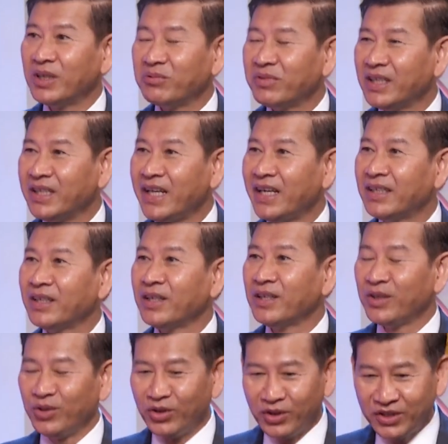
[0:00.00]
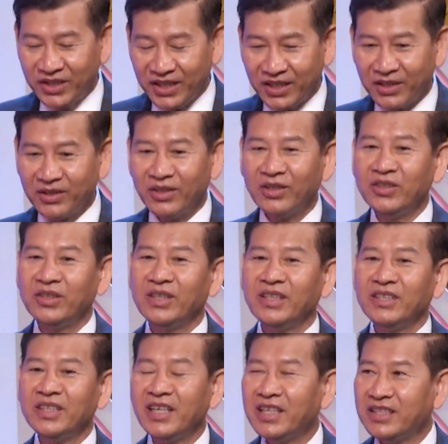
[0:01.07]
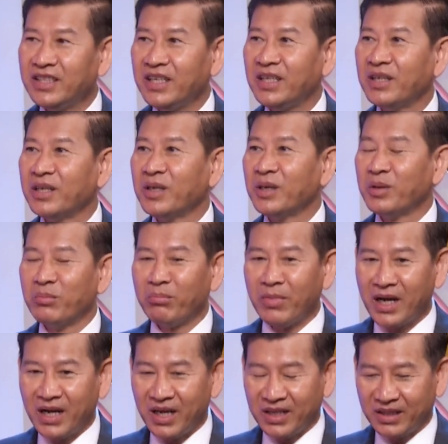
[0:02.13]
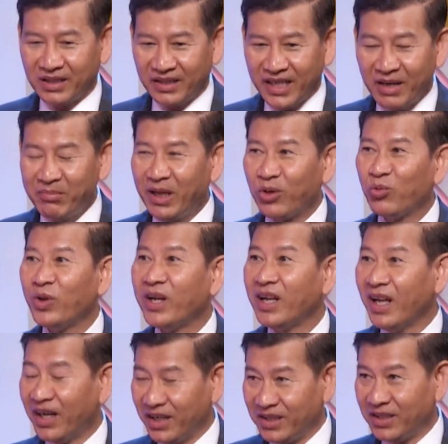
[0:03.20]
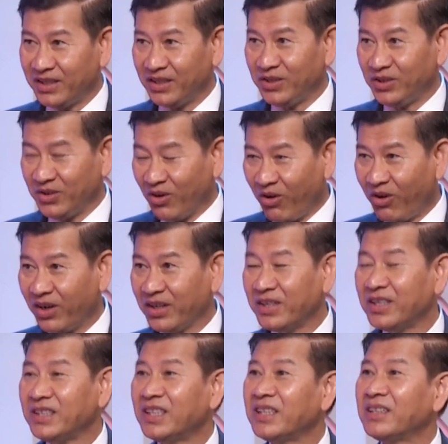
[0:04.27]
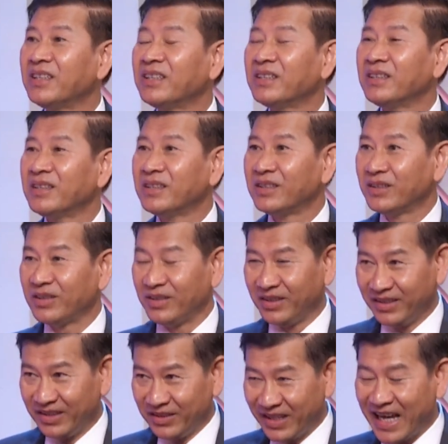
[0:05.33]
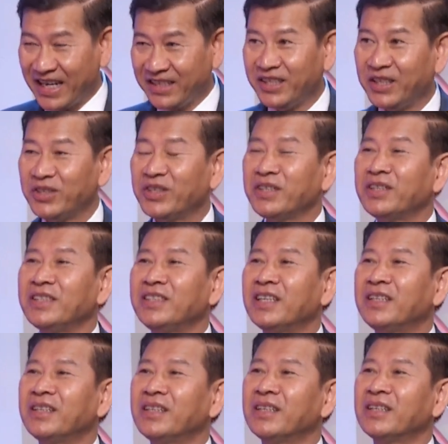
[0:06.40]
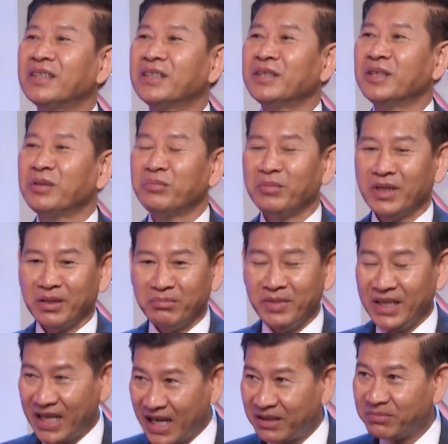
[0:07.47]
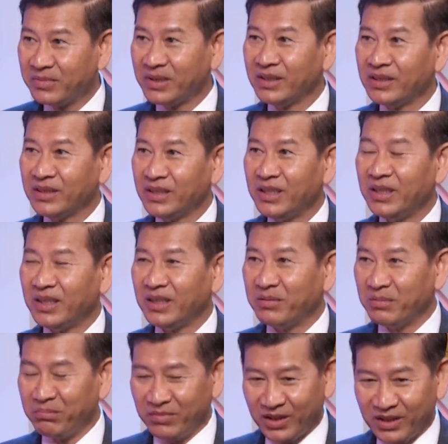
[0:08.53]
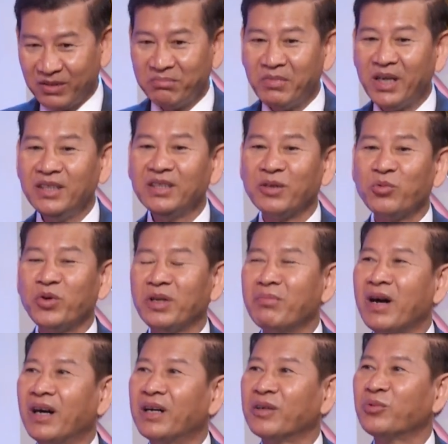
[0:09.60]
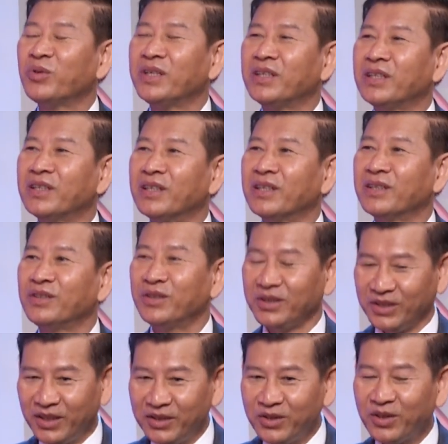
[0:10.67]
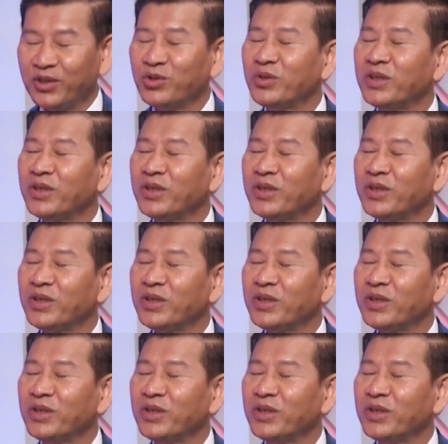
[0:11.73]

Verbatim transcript: theo người đen nó chỉ có những cái gì mà đem lại quyền lợi cho người dân đại diện cho người dân uh, miền Nam thì mới được quyền bảo quyền uh, tượng trưng cho cái